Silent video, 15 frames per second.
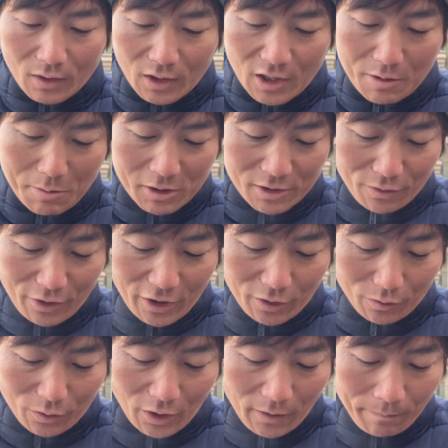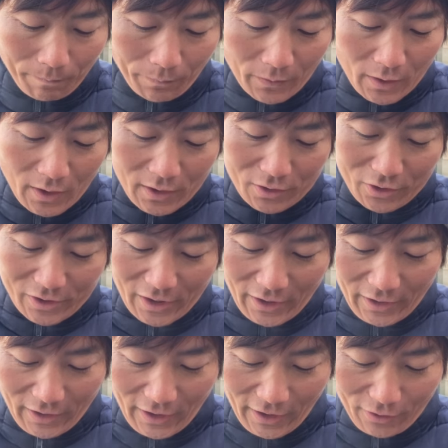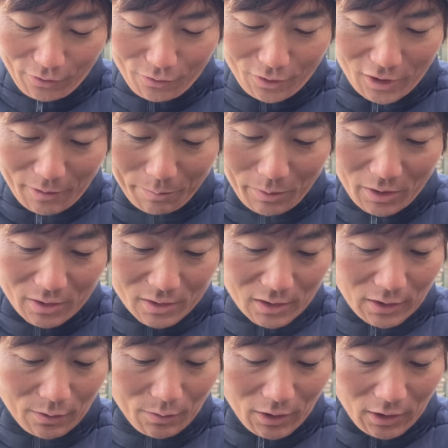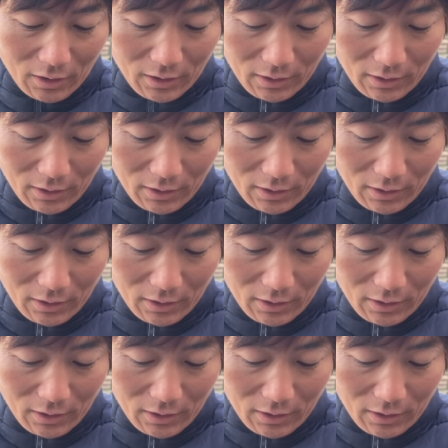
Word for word: 来ますようにということで。そうですね。えっ、と、ゆかぴーさんは、